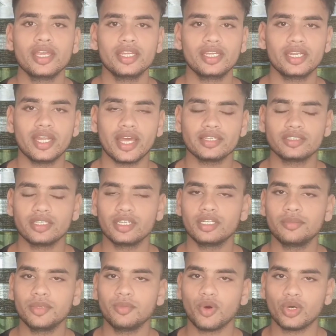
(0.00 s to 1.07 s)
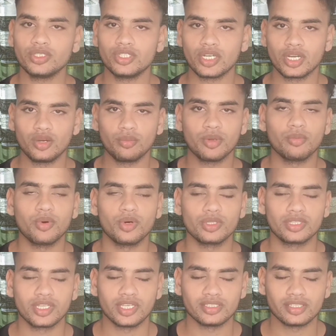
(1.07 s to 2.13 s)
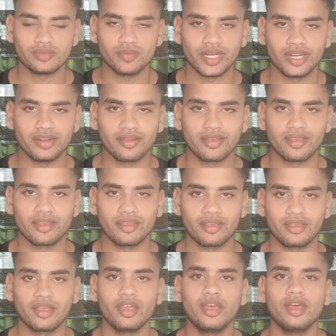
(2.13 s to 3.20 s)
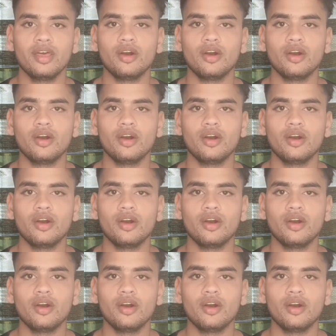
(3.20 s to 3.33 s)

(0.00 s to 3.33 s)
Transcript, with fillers: इंटरनेशनली भी बहुत जगह पे बहुत केसेस बढ़ रहे हैं